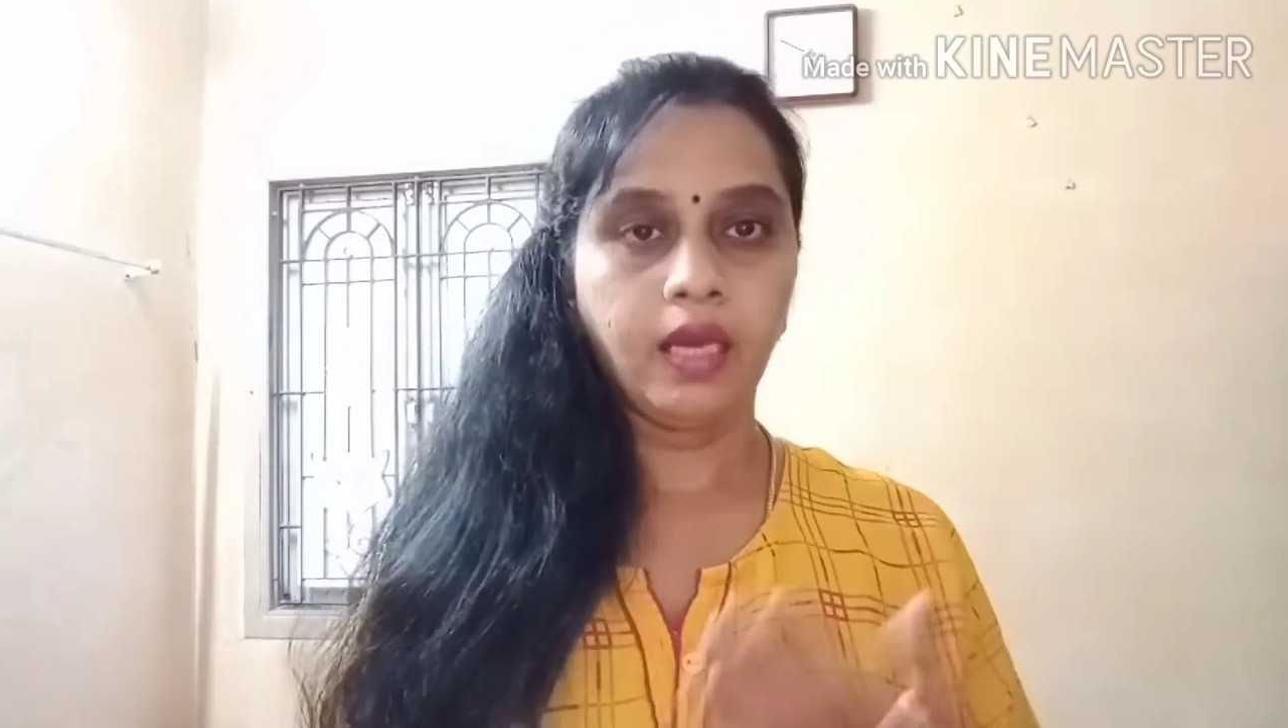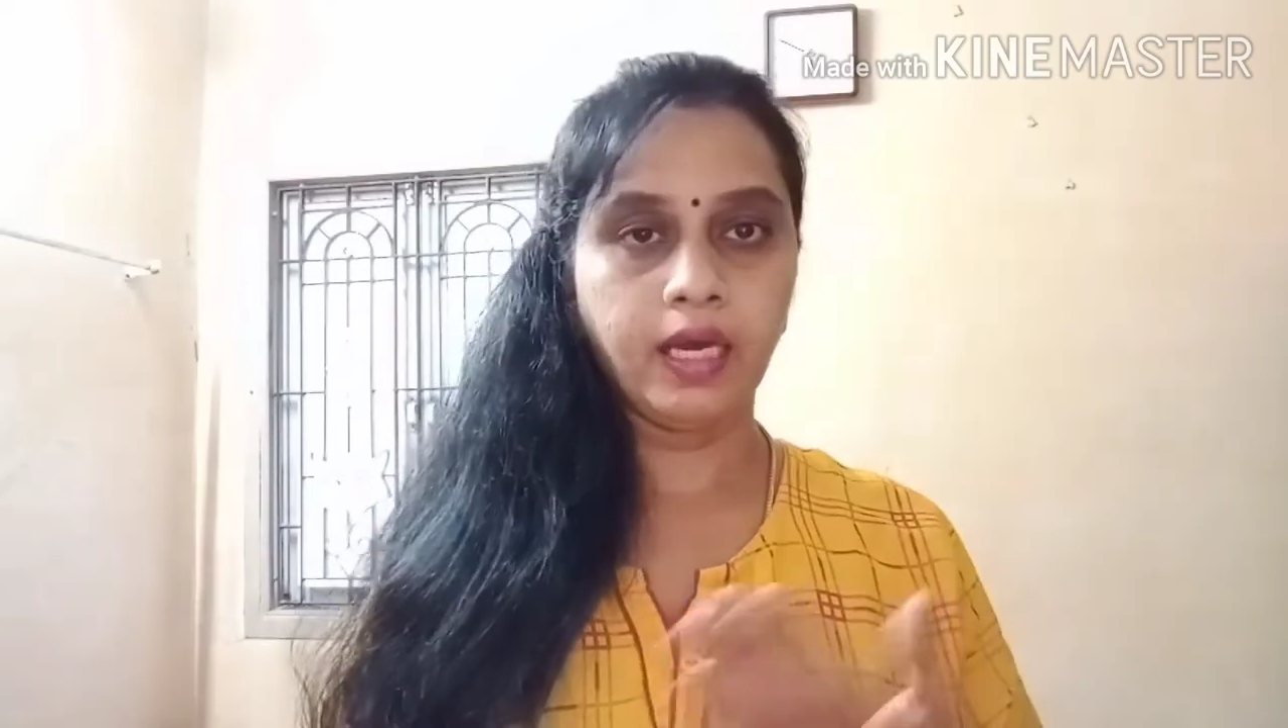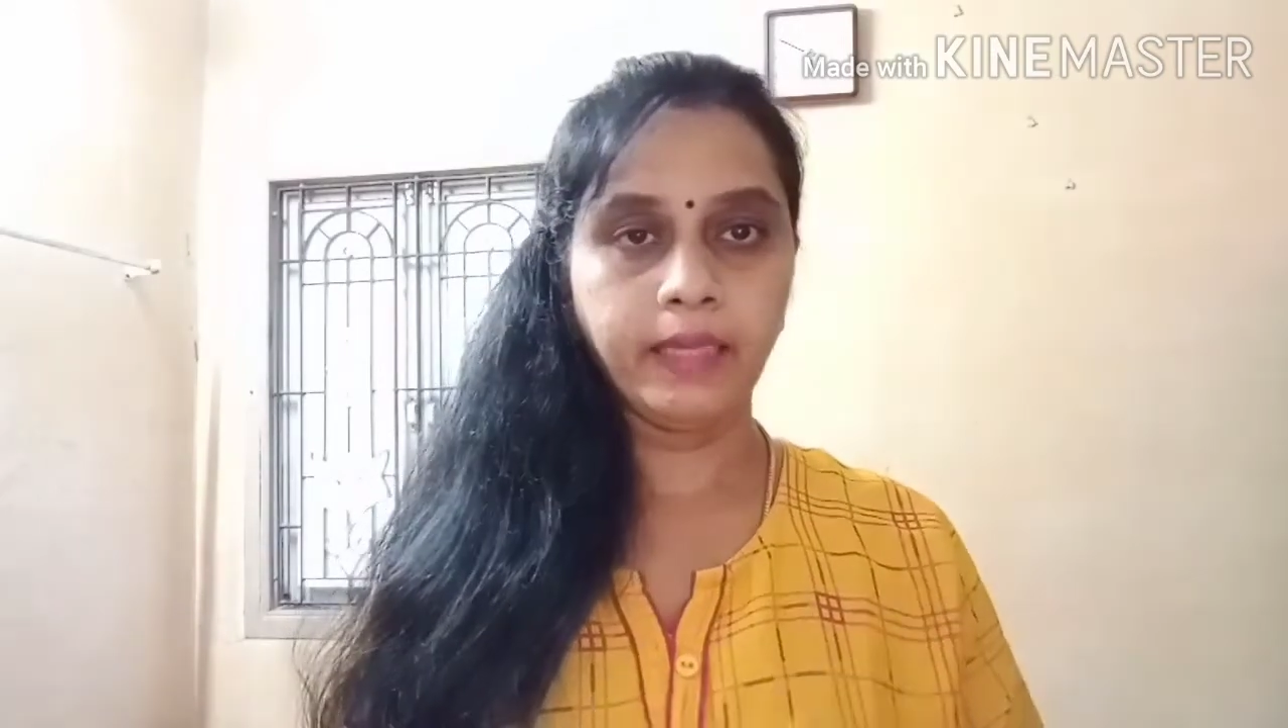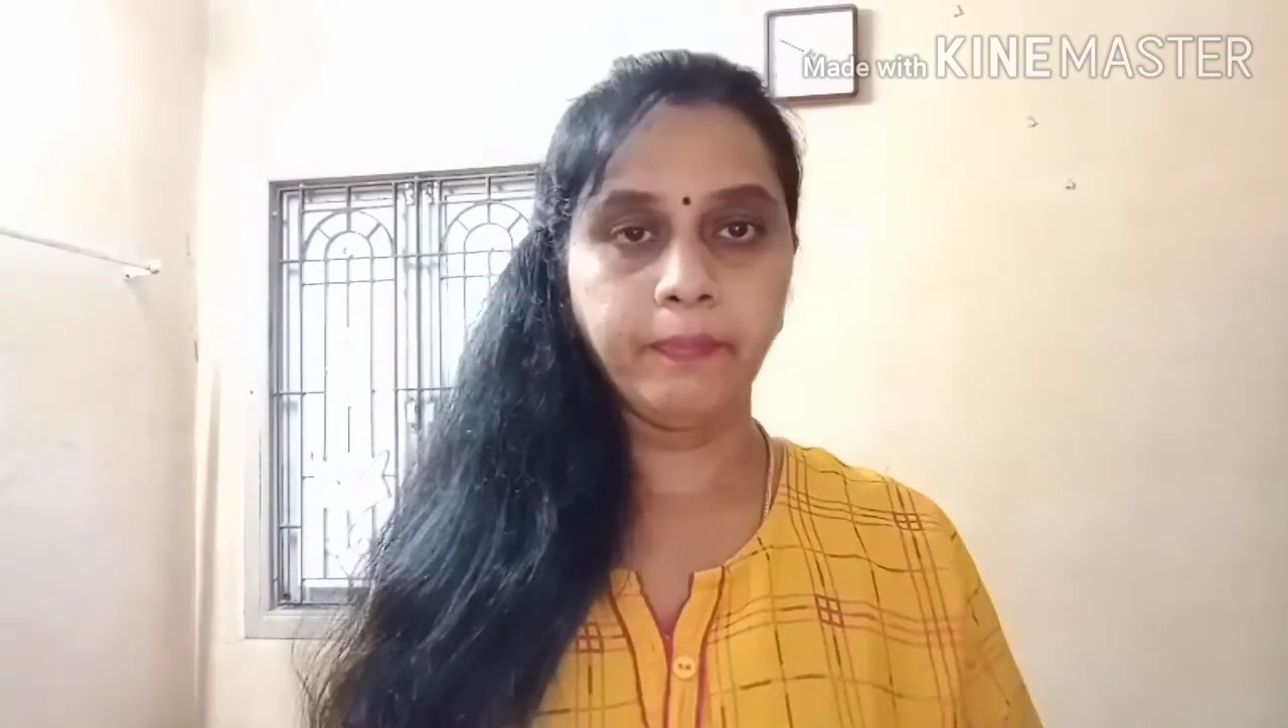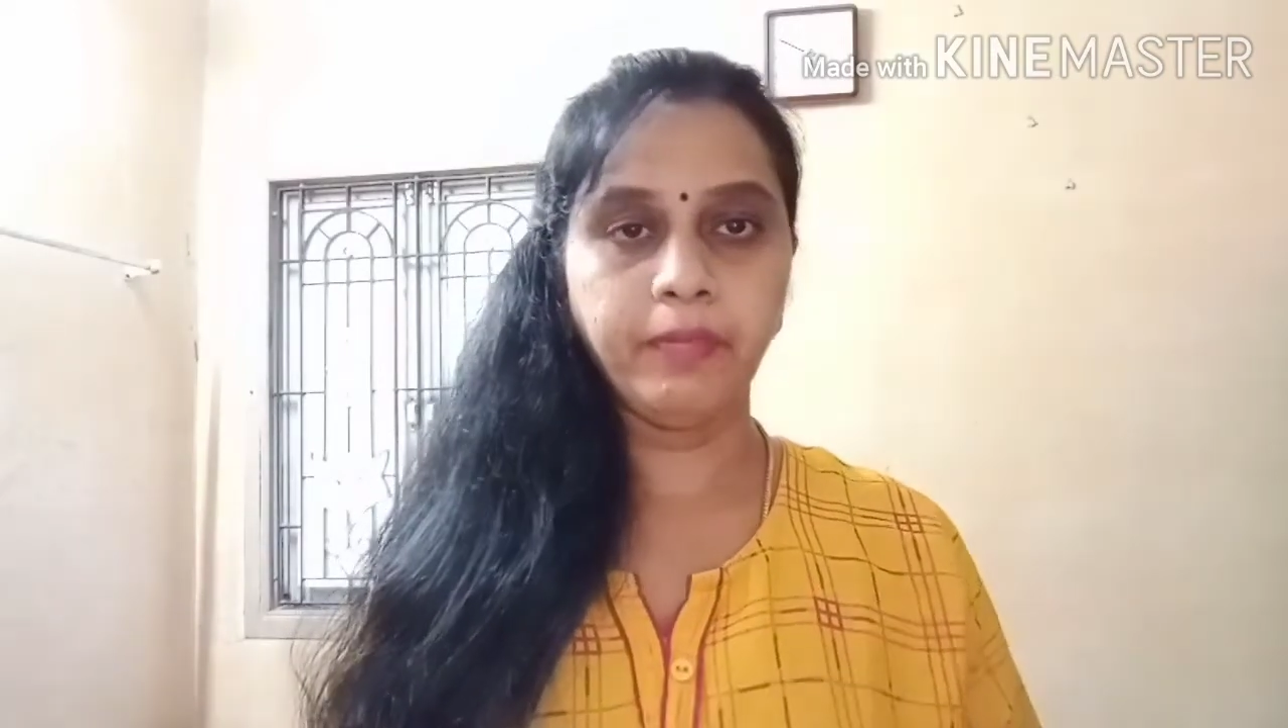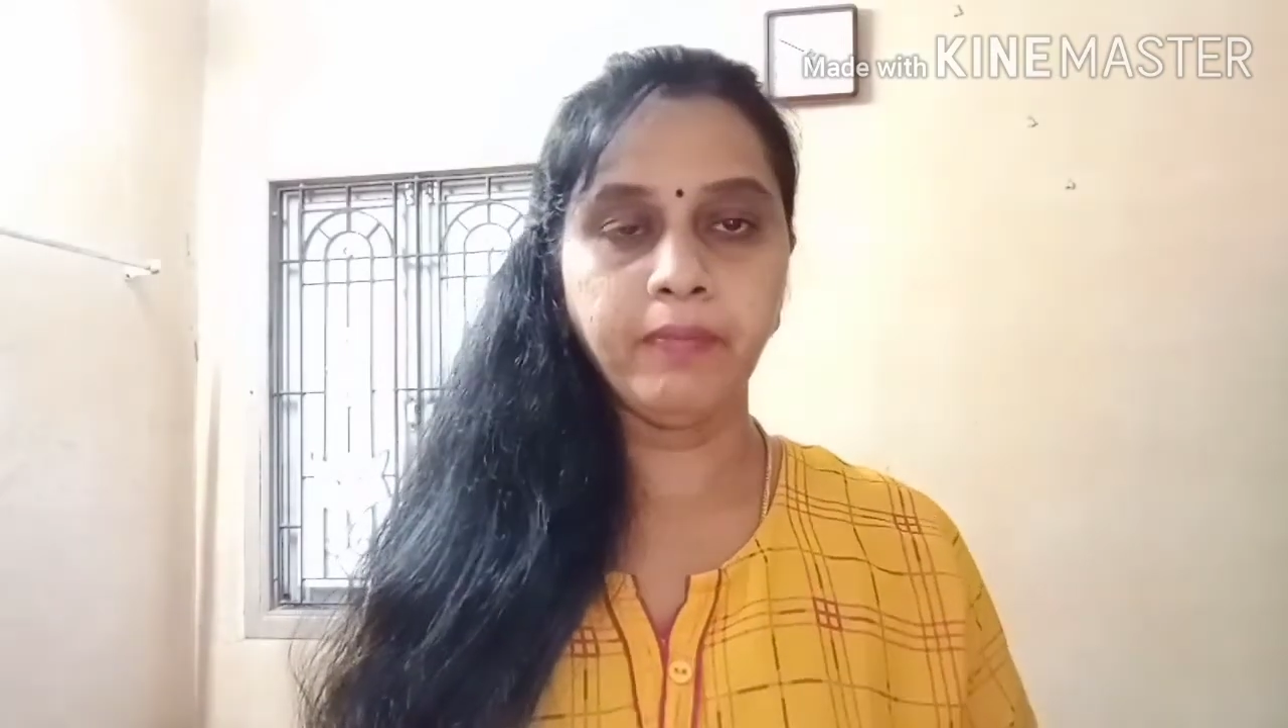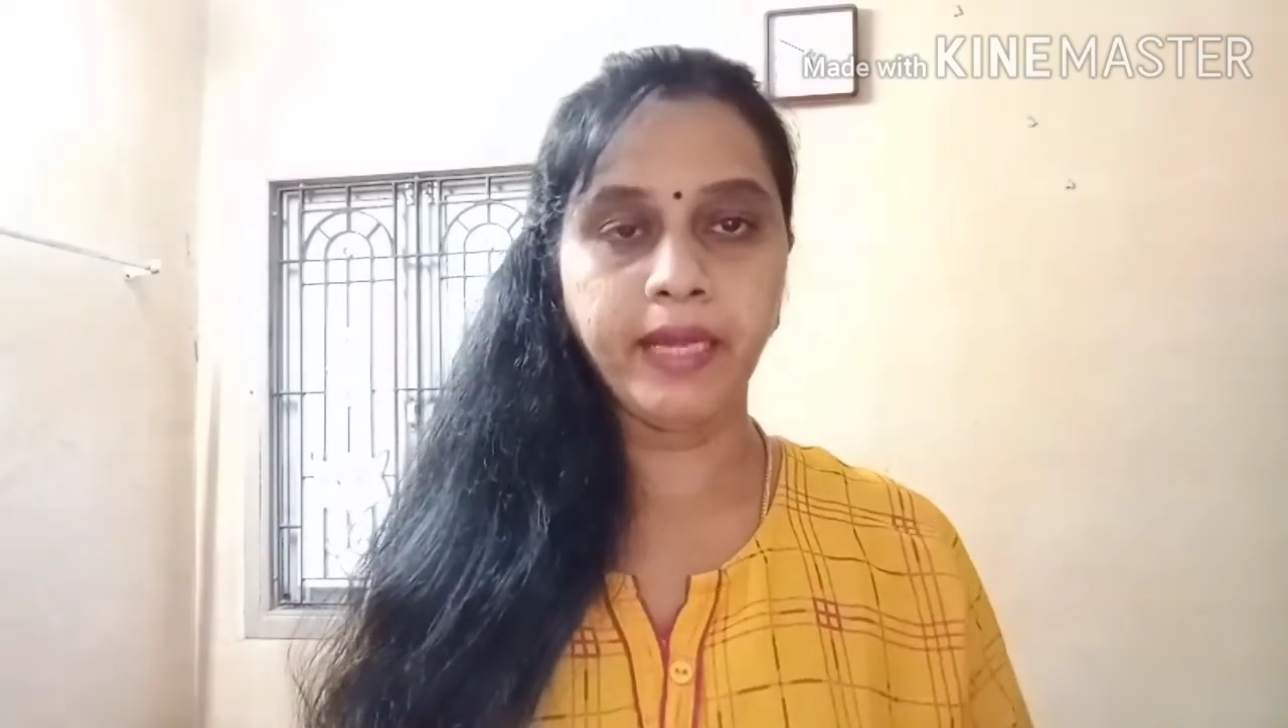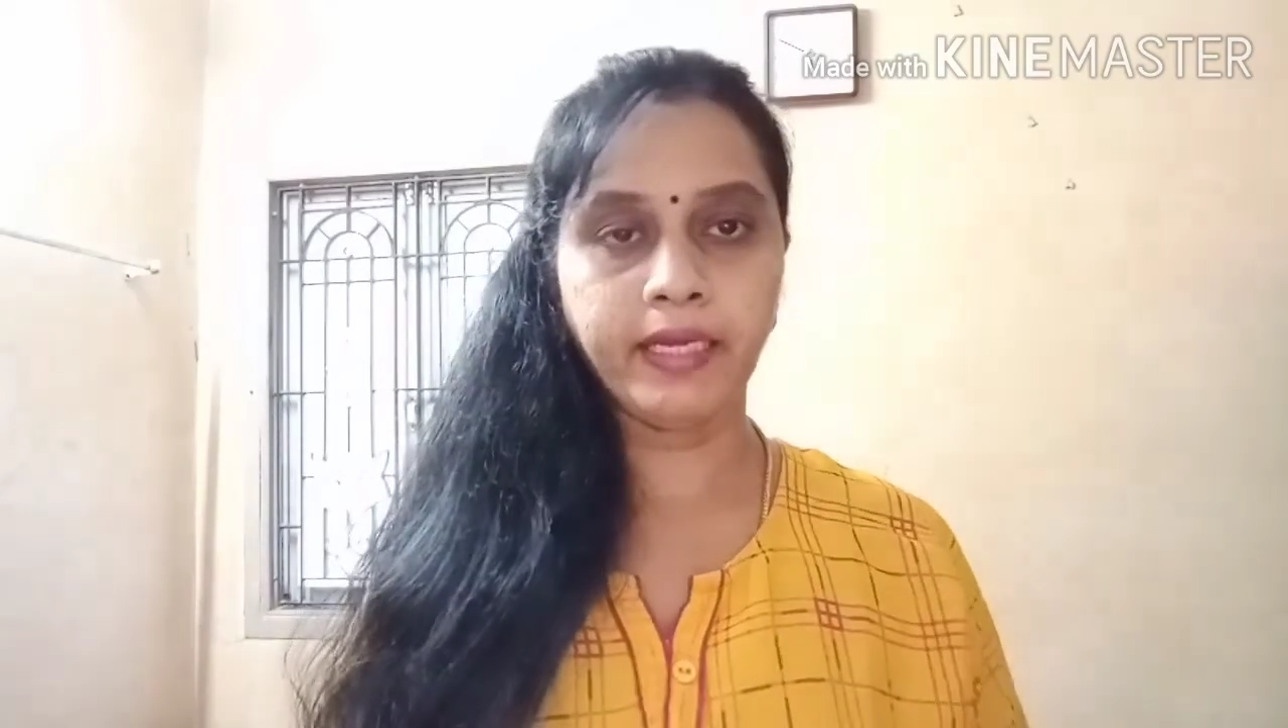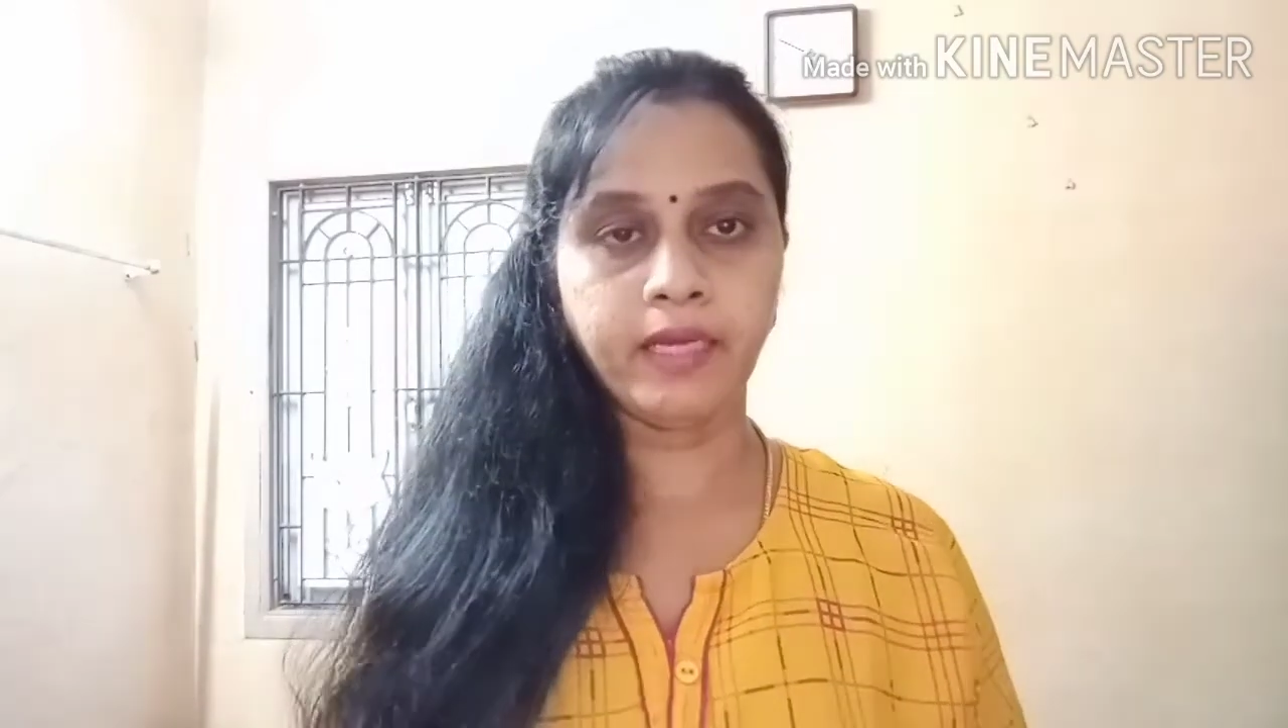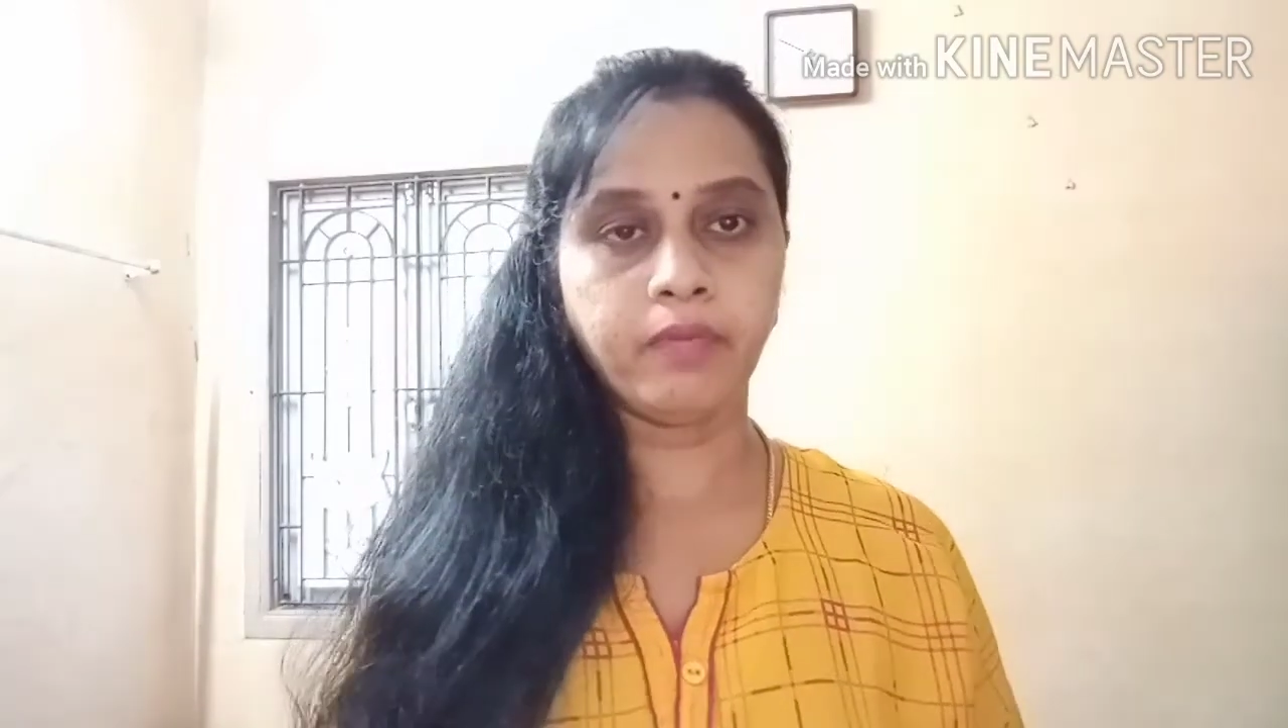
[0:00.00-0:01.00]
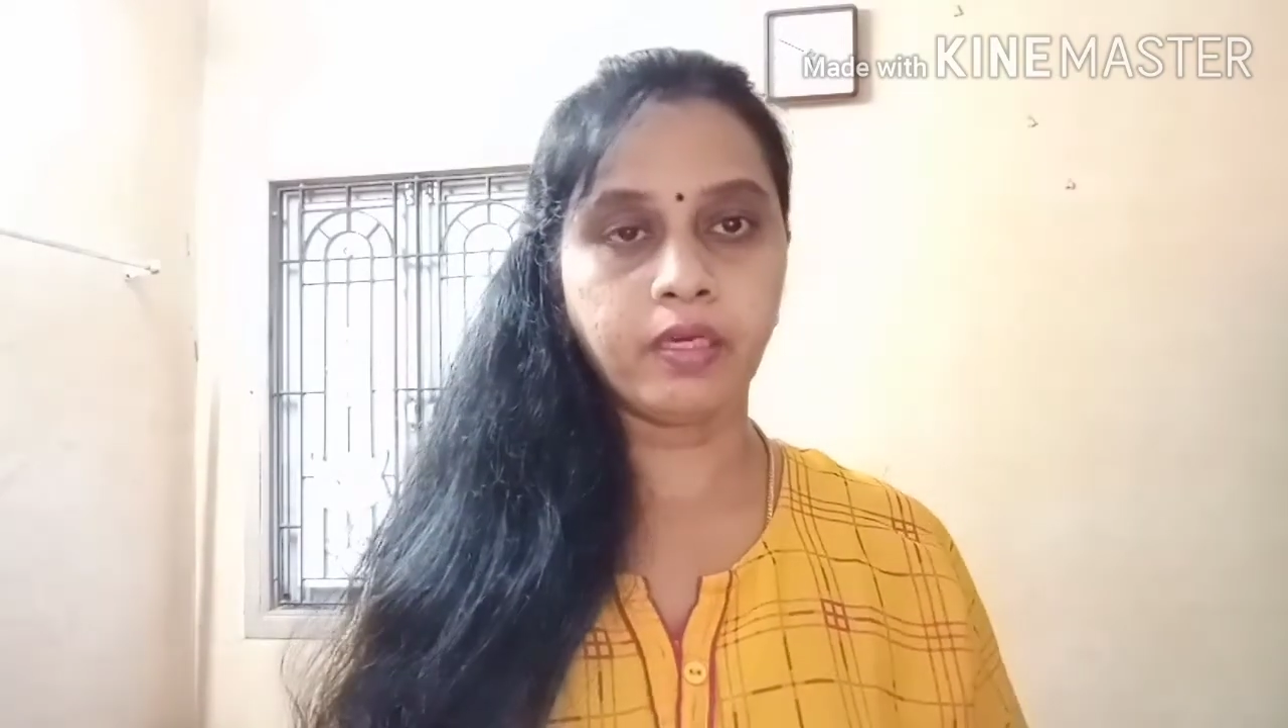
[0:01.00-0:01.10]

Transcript: அதை எப்படி மெயின்டைன்